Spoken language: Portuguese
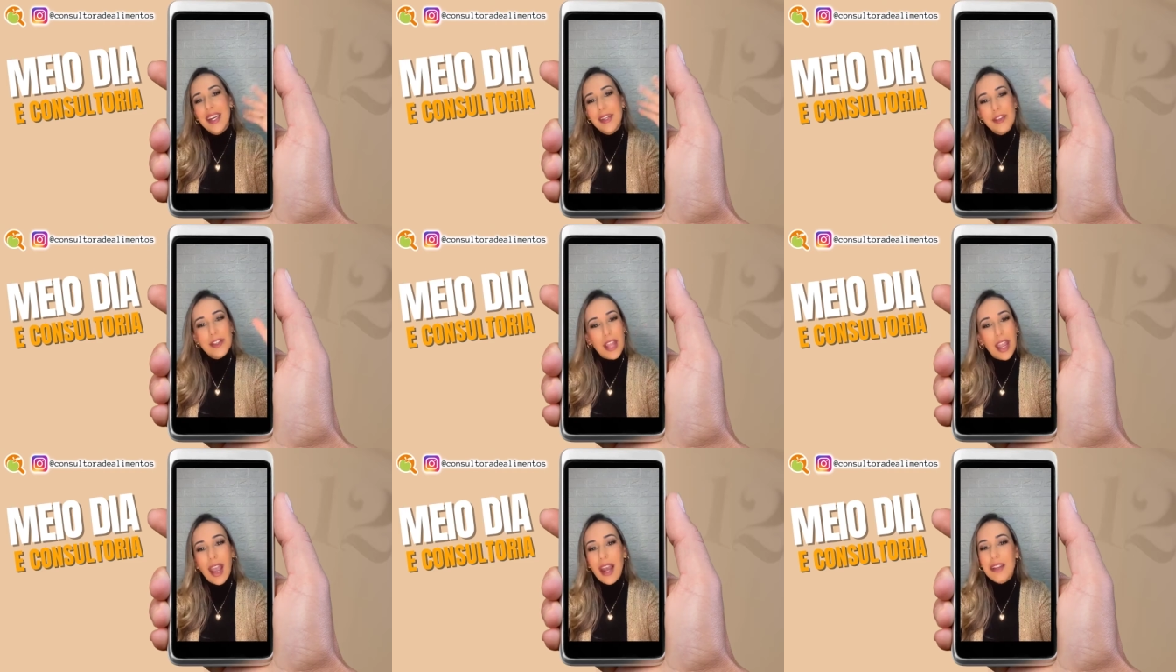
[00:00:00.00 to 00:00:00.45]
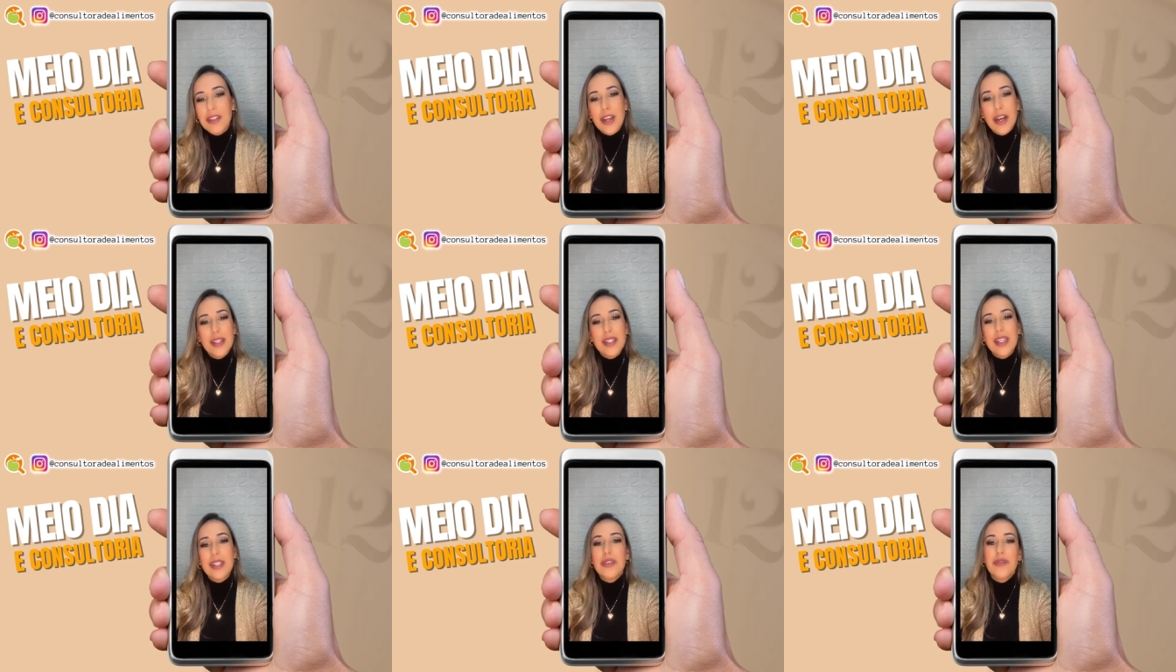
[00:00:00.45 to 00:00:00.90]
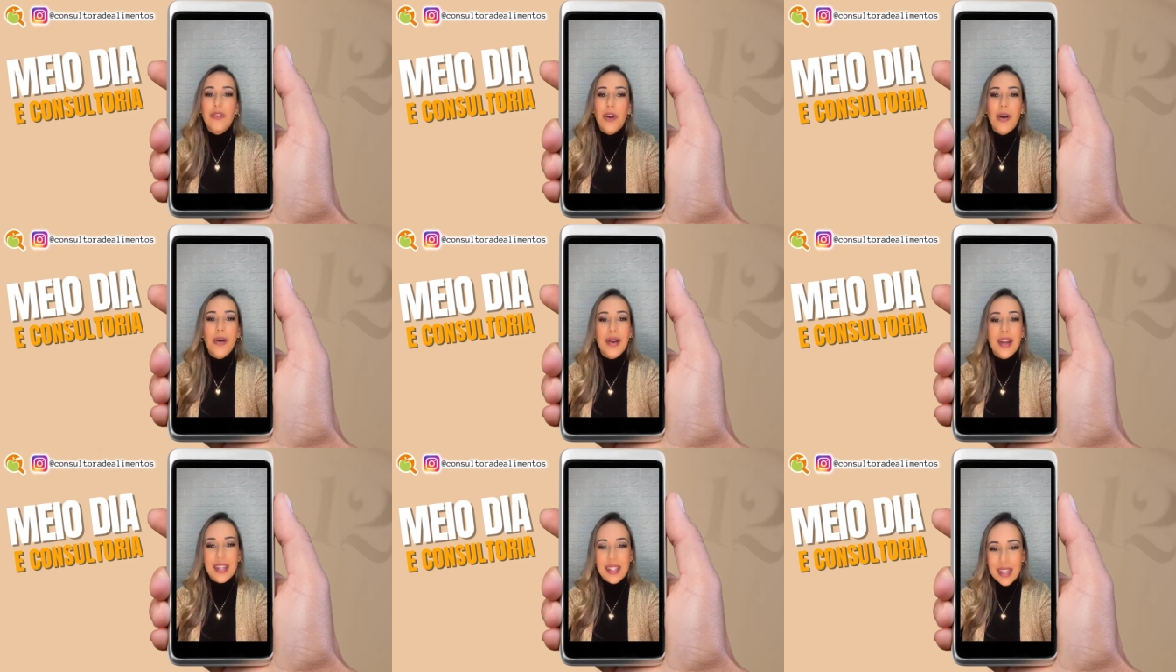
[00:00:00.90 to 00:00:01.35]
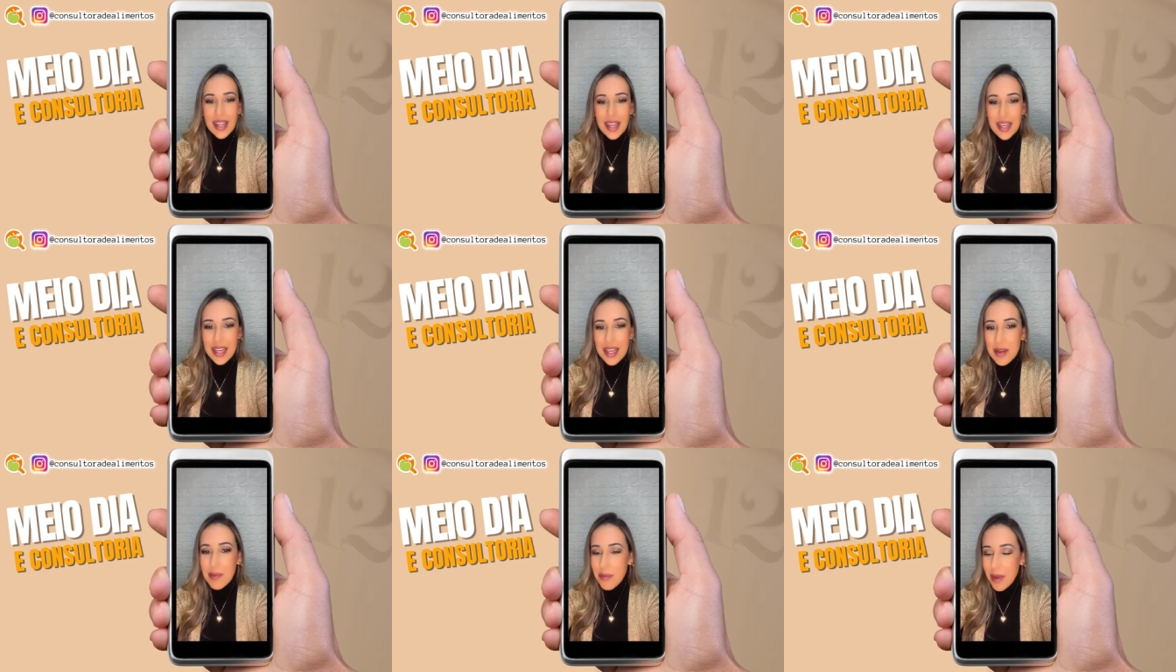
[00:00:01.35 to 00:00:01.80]
A gente tem as nossas folgas
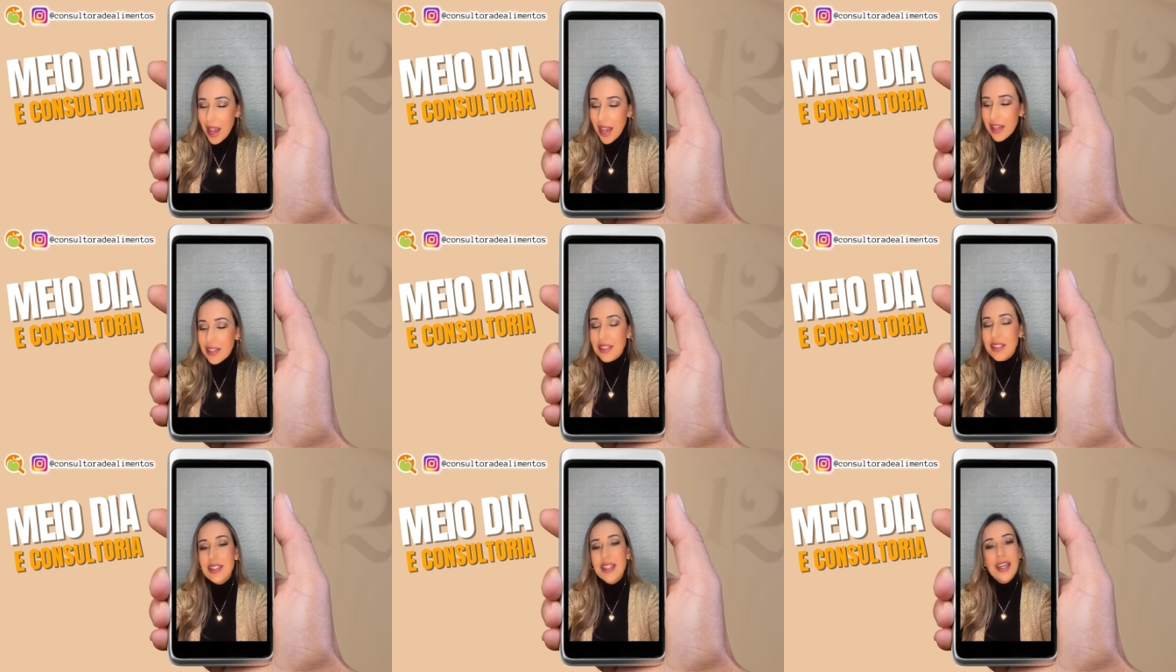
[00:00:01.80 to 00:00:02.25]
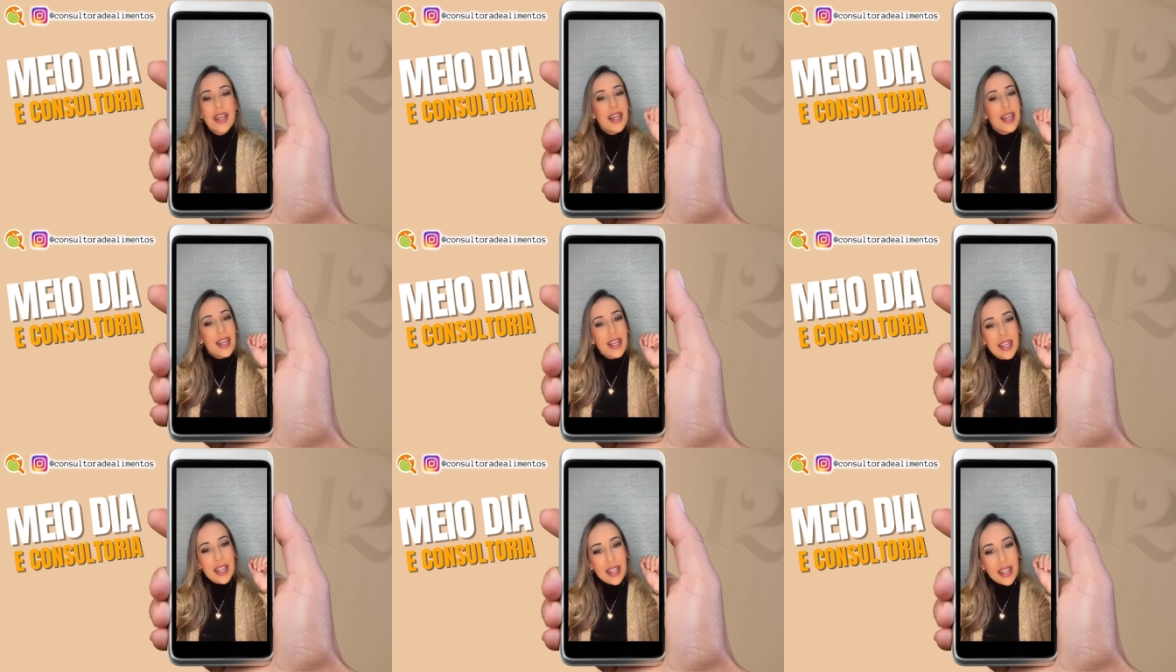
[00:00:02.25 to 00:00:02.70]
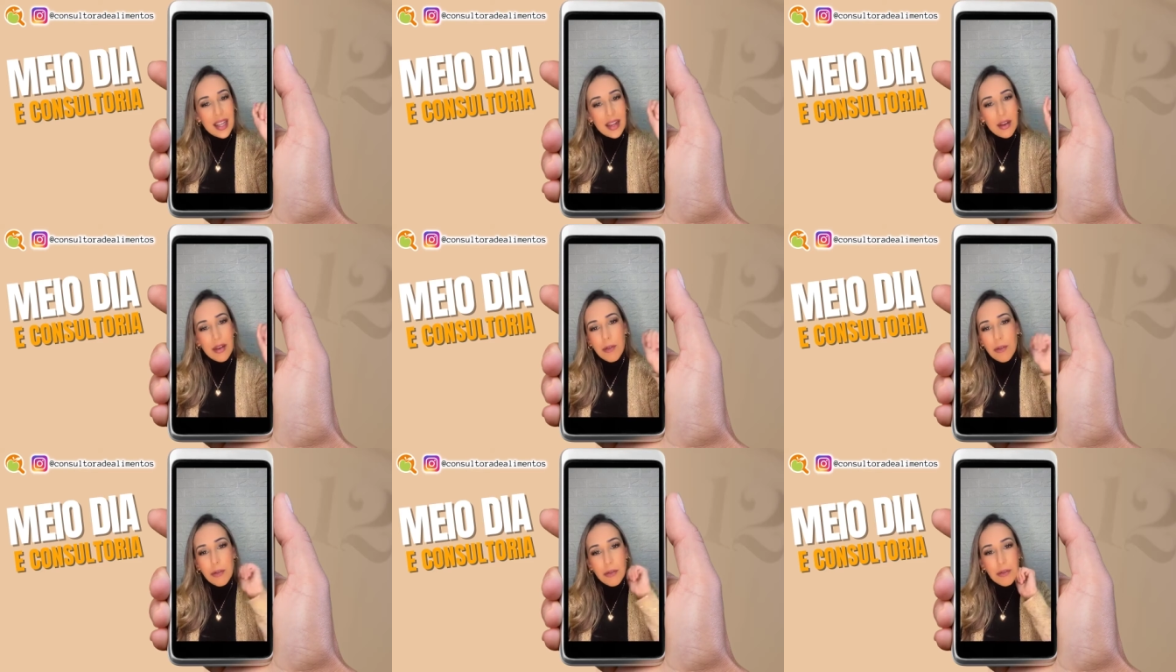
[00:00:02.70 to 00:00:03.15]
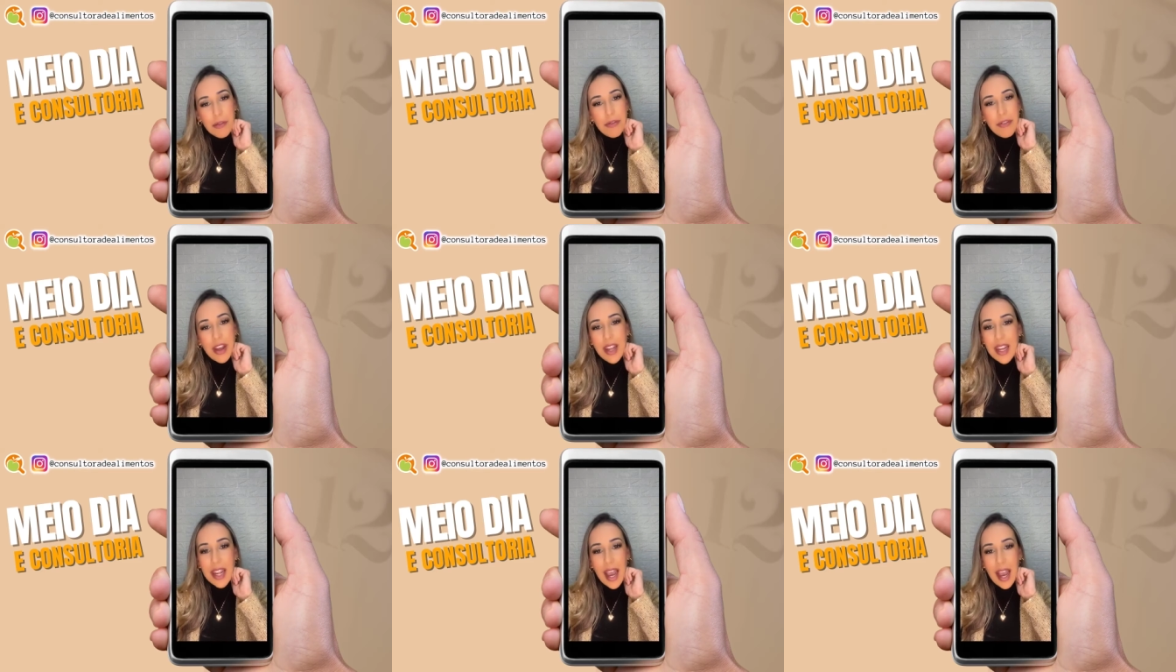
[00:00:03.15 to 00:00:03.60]
aí, mas o
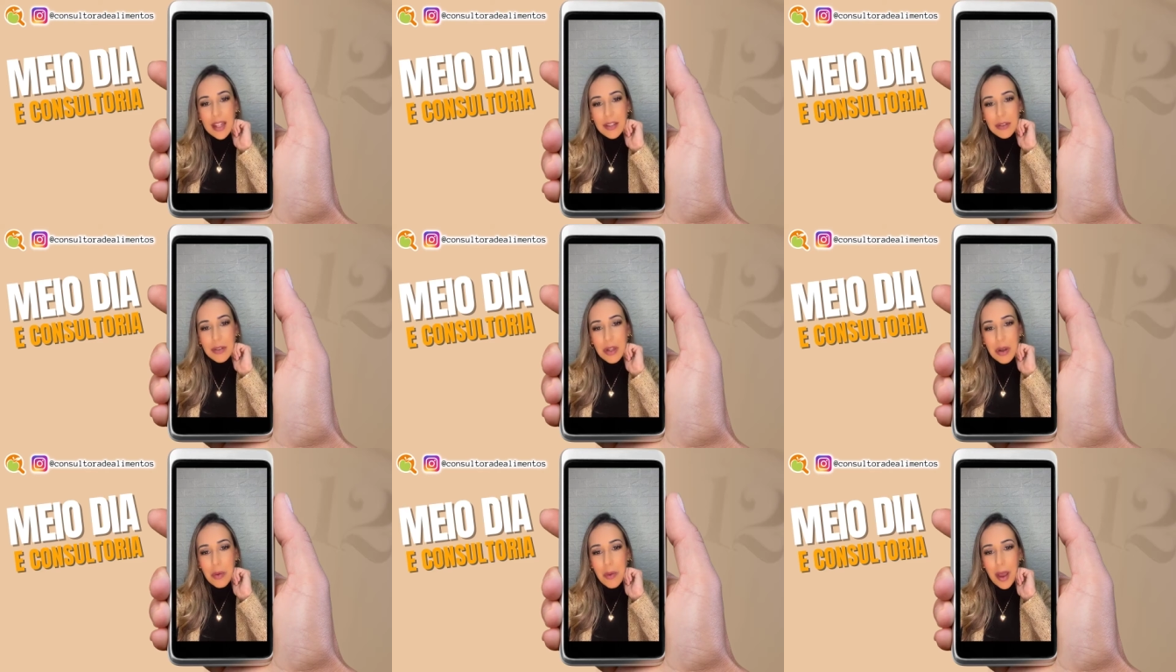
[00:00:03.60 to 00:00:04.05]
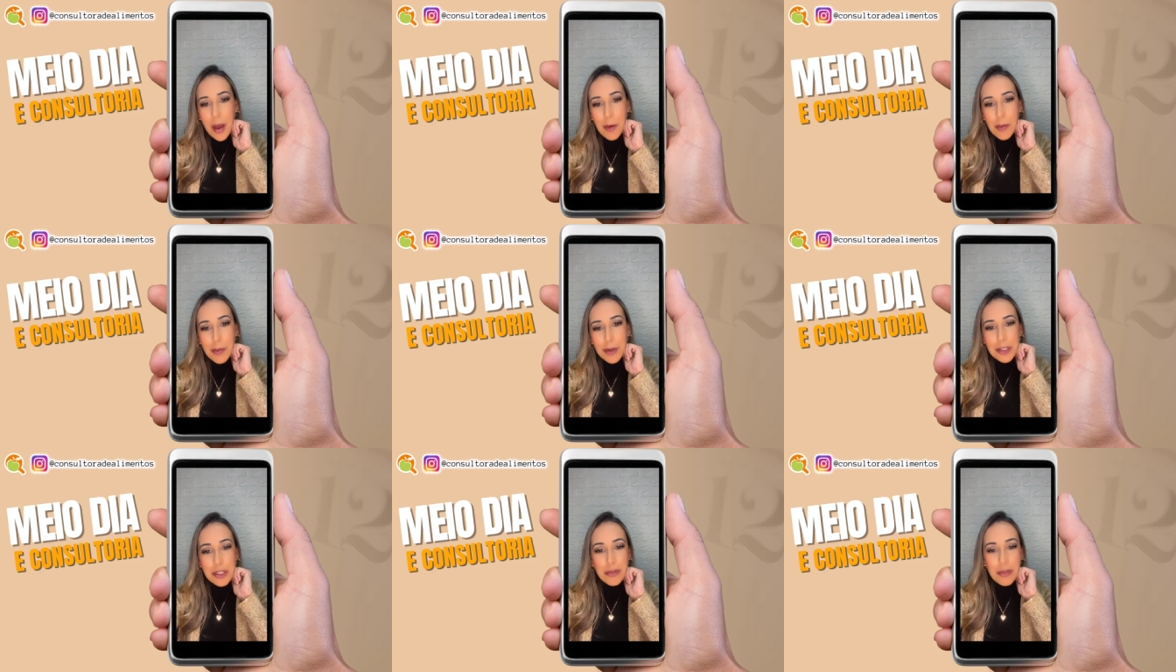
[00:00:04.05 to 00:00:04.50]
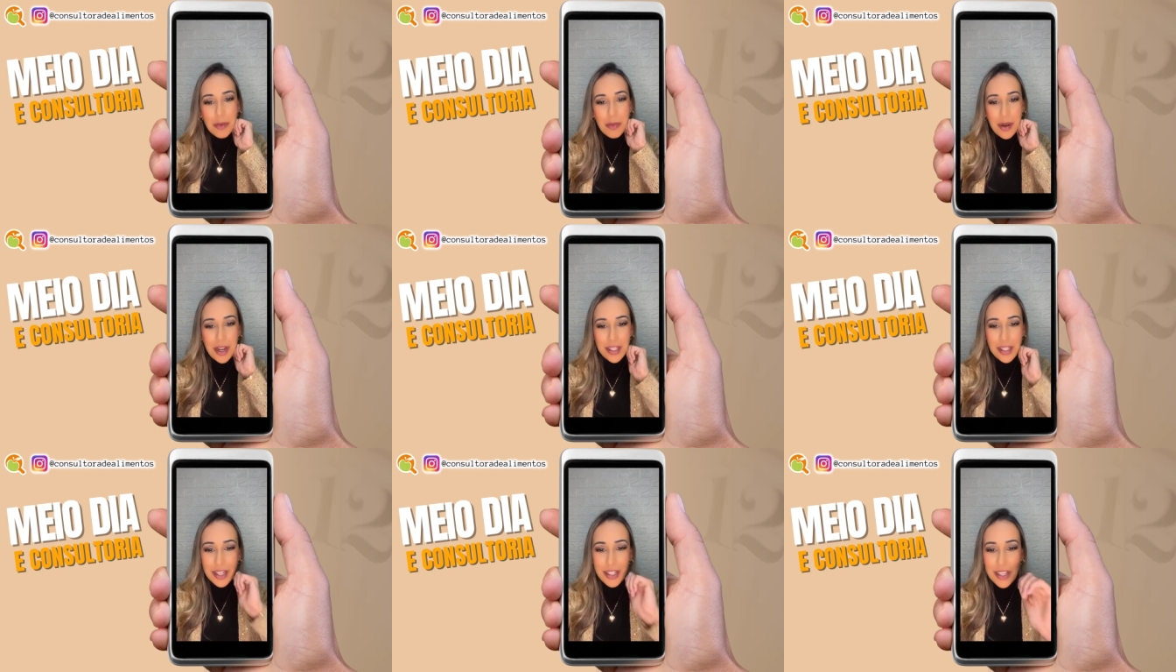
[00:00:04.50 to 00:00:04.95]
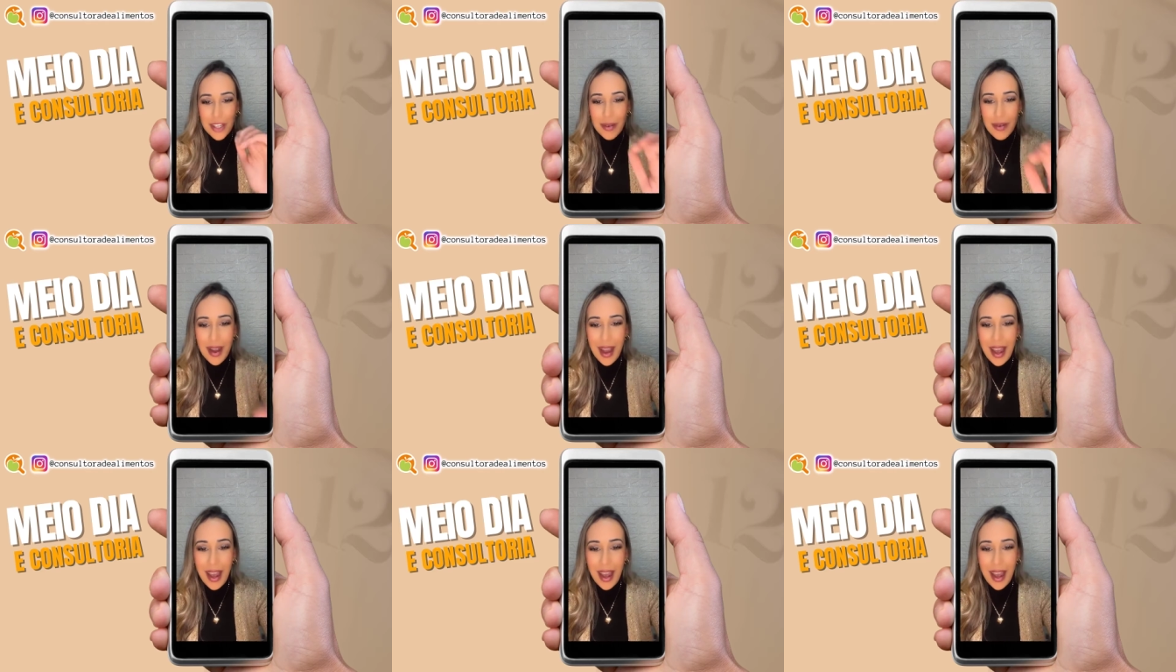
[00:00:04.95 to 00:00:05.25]
feriado não é um motivo pra gente